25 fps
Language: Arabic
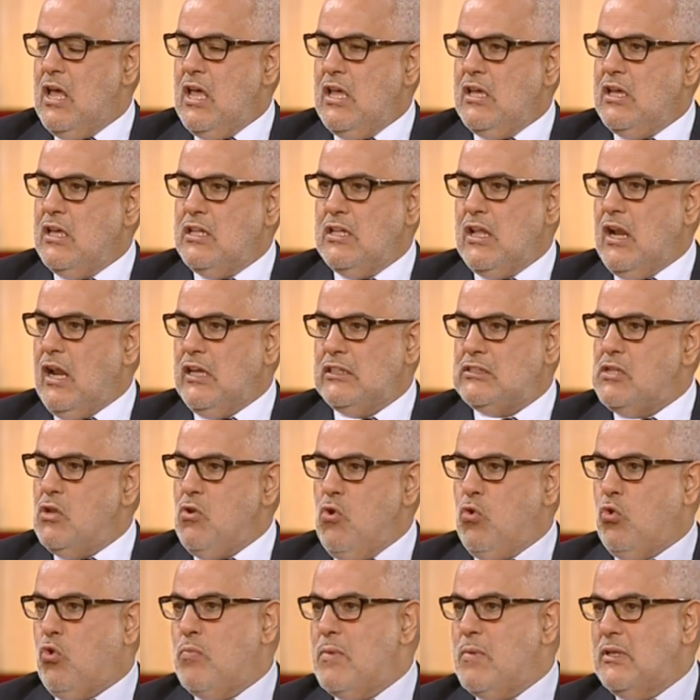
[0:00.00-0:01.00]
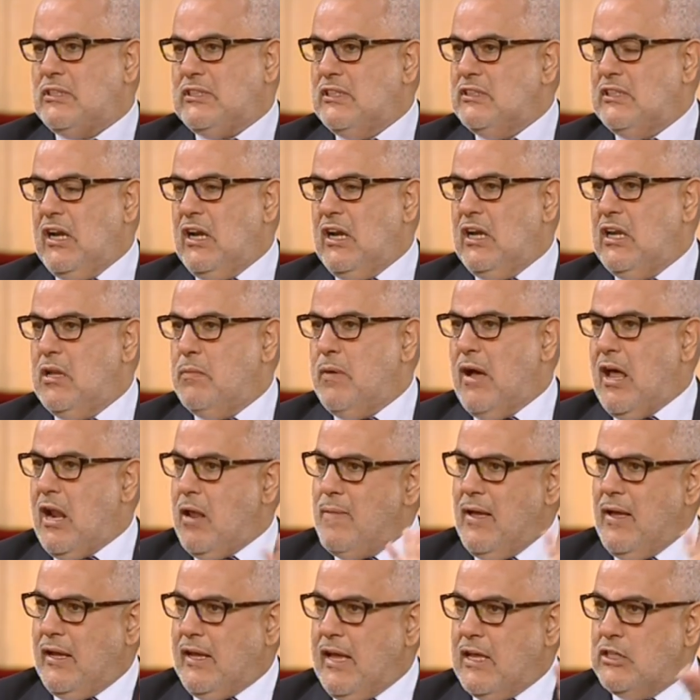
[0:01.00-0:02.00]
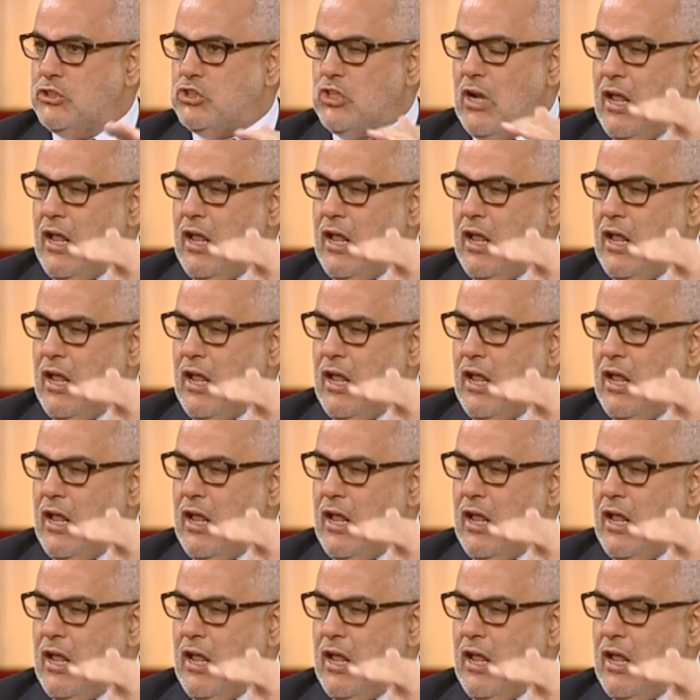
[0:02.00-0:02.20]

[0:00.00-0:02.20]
يعني رئيس الحكومه تيدير اللي بغى راه ما كاينش